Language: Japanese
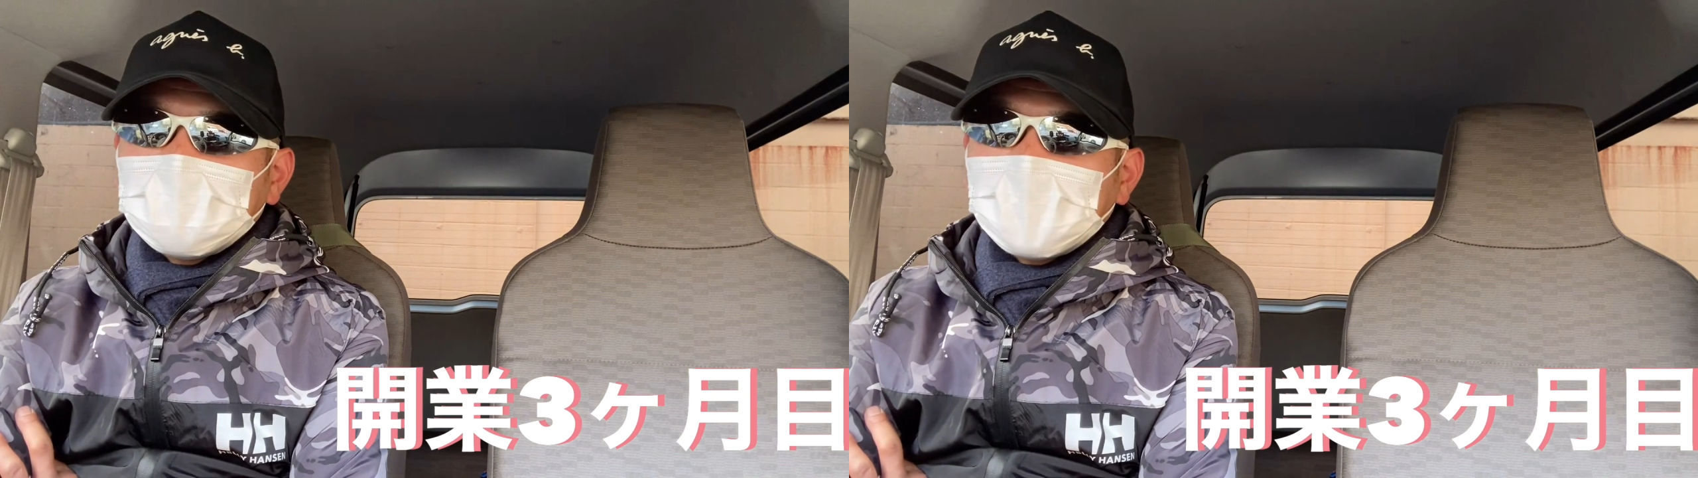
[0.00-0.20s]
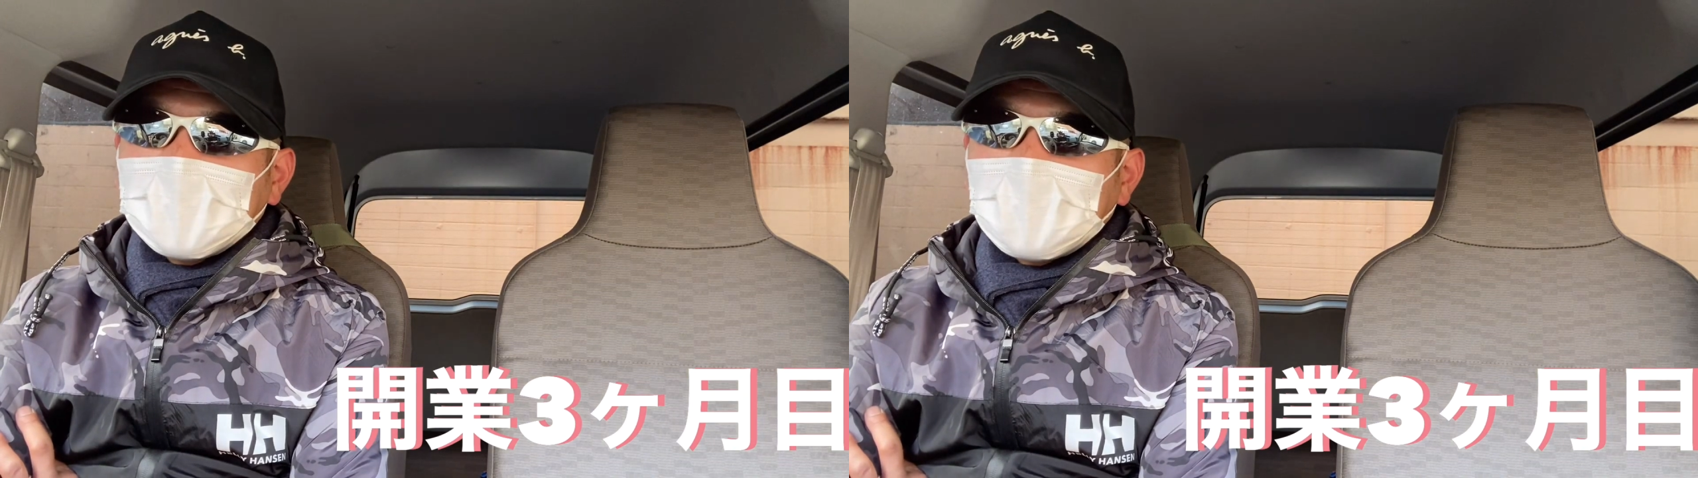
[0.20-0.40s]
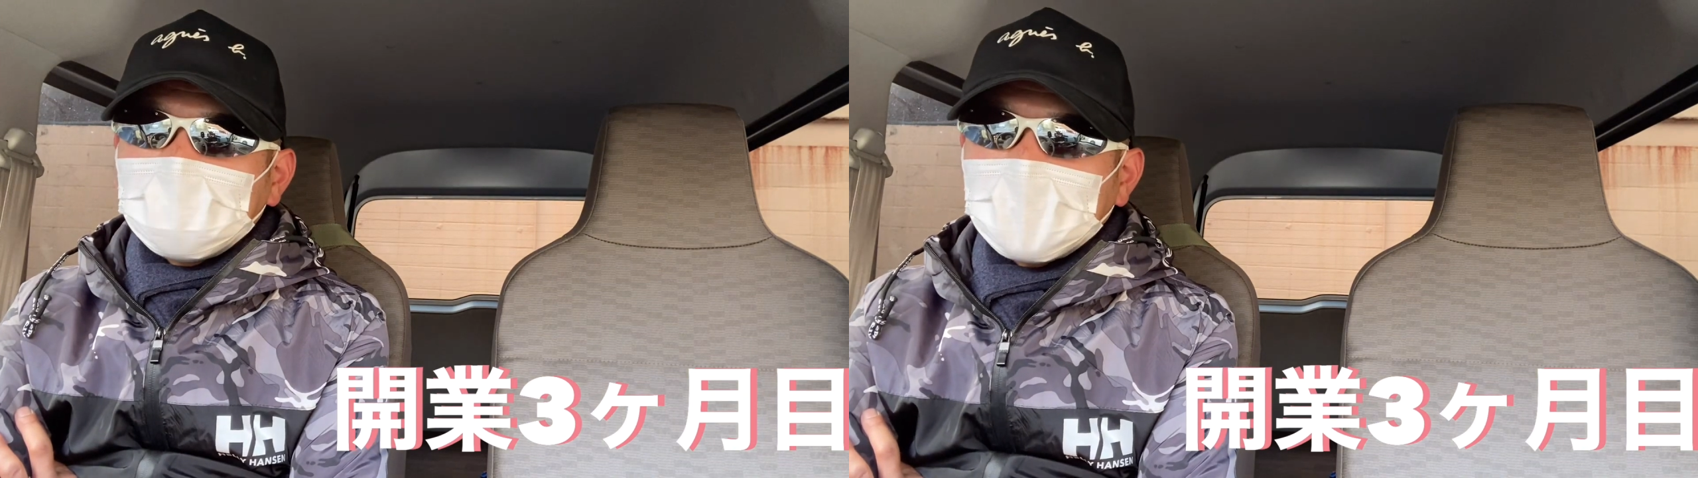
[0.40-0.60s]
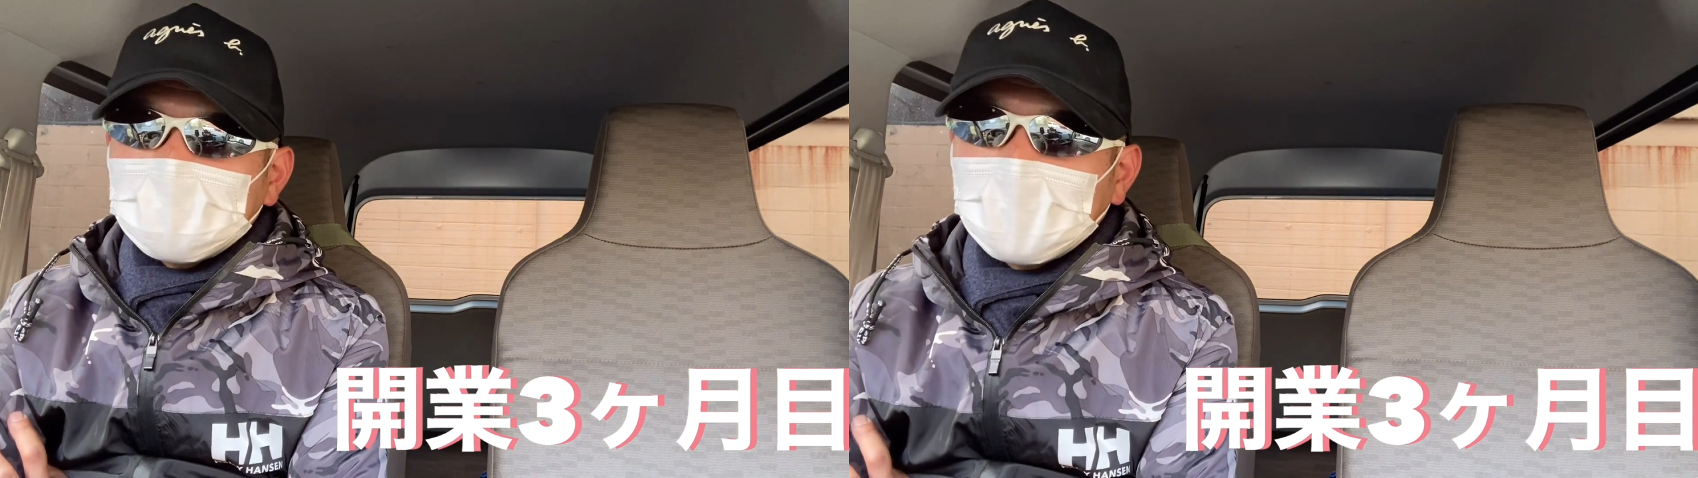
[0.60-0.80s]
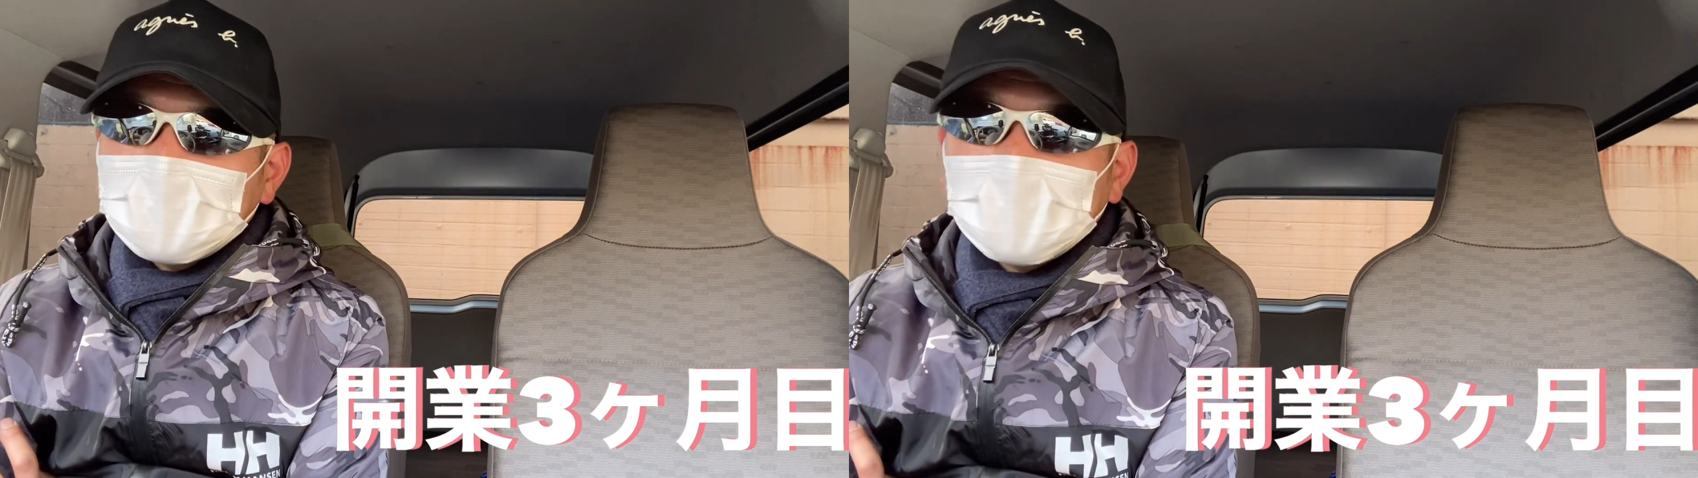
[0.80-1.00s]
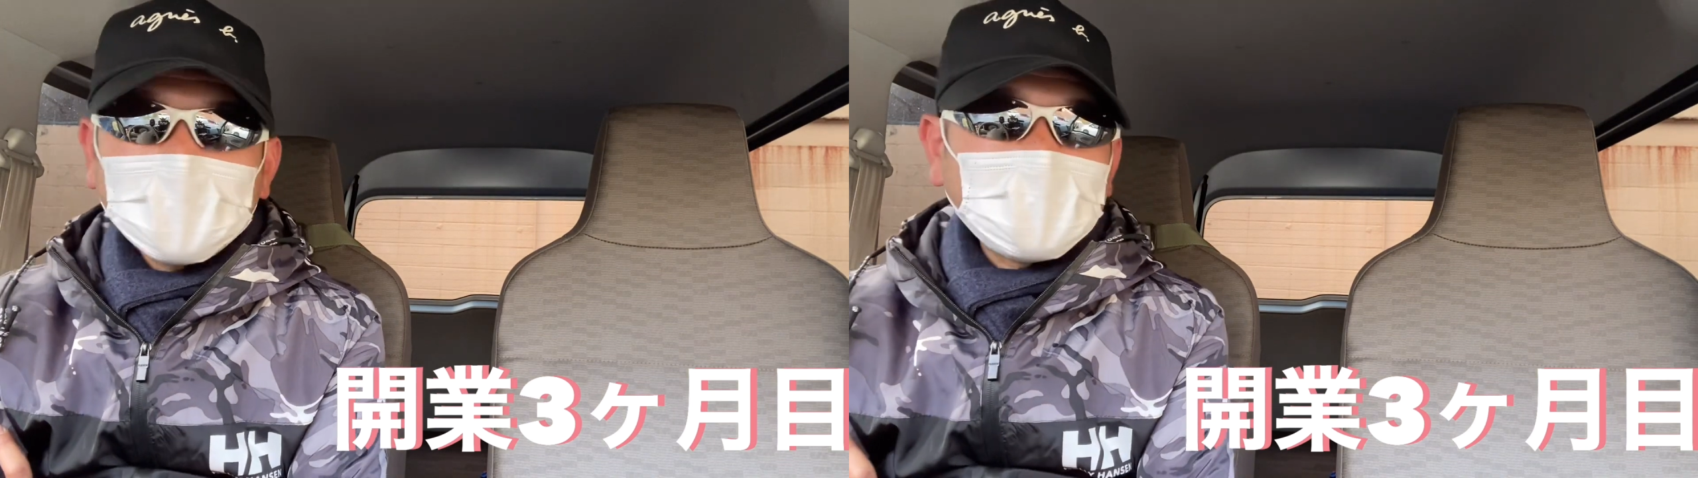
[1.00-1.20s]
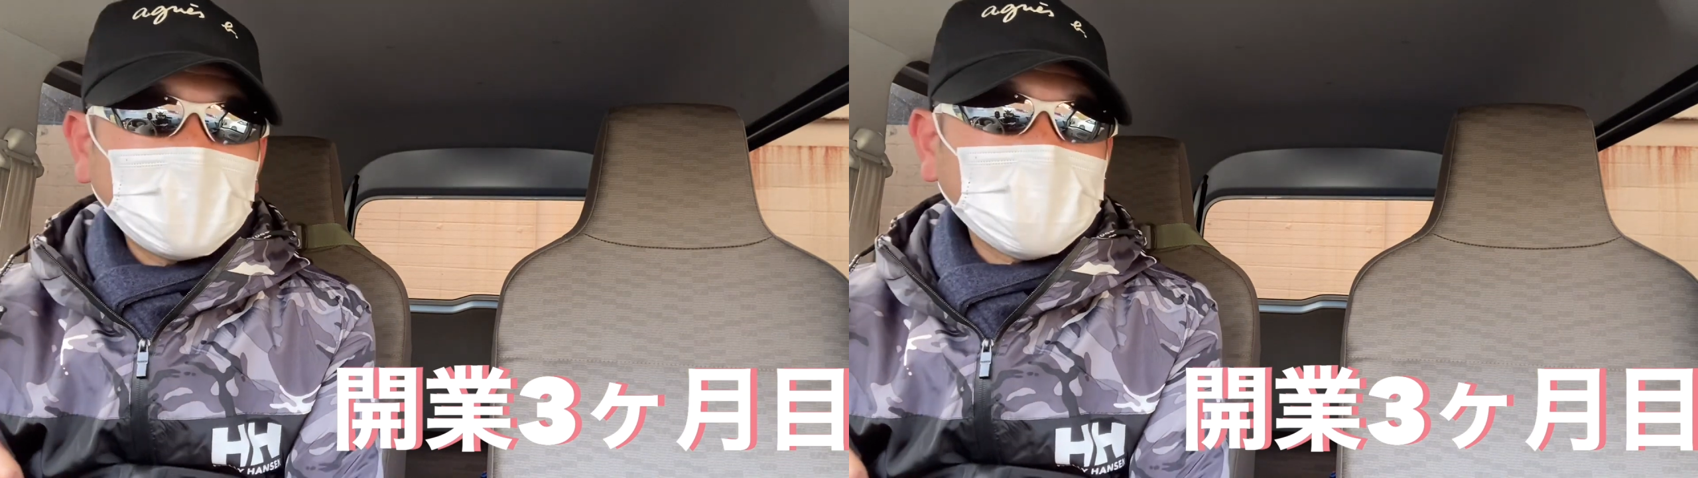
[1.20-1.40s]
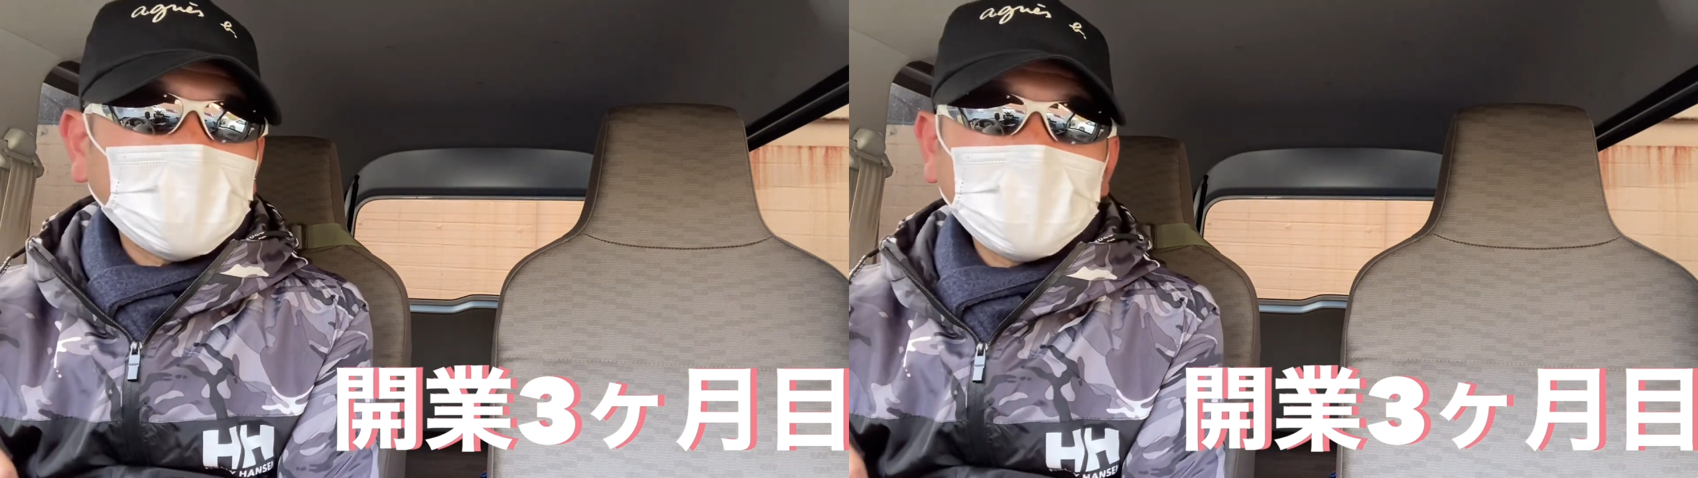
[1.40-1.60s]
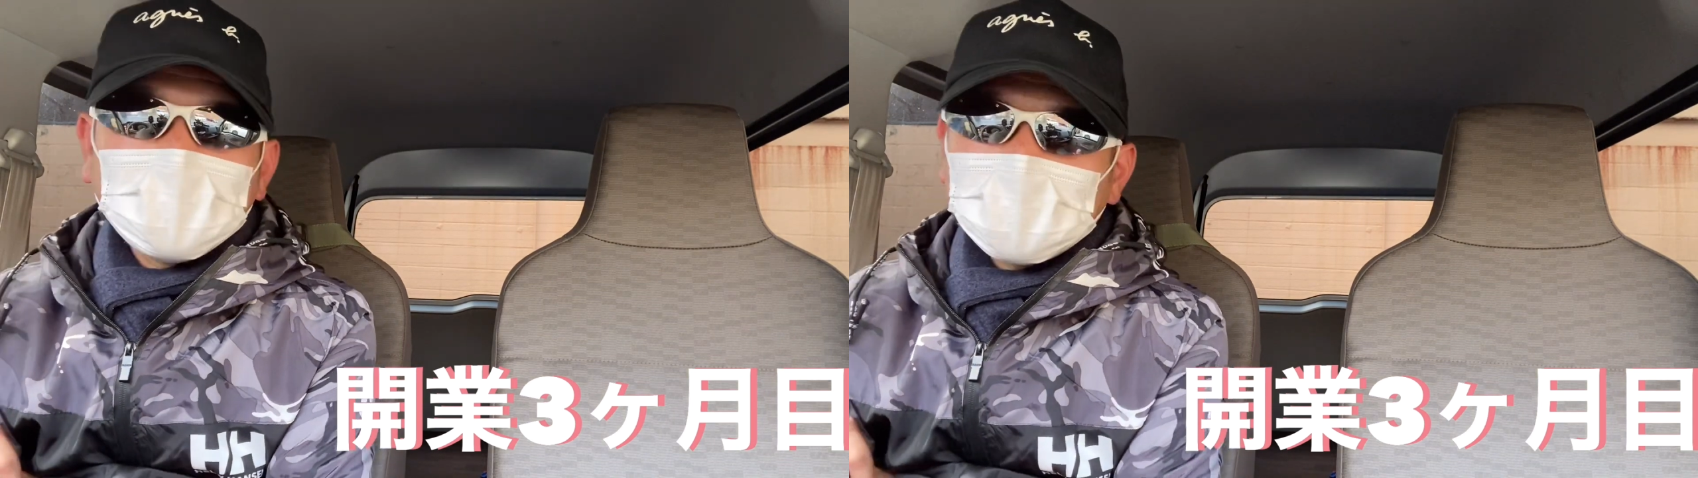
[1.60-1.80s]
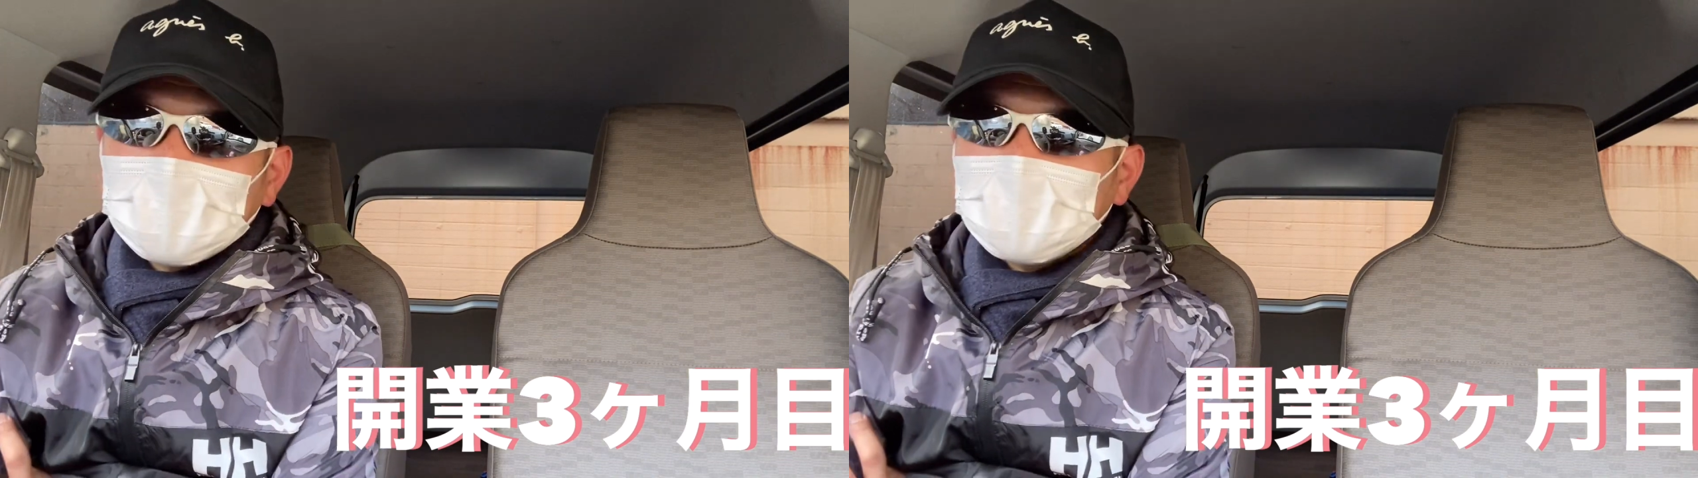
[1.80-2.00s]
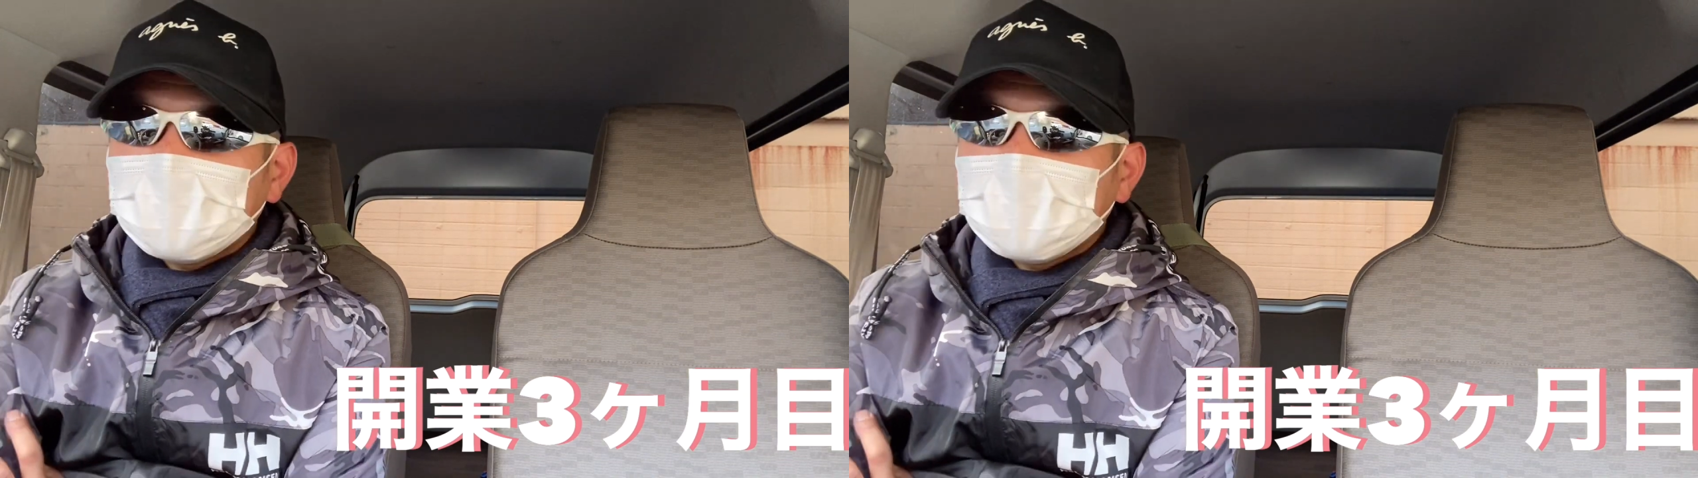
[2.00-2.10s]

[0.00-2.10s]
まあ、頑張るマン的にはそういう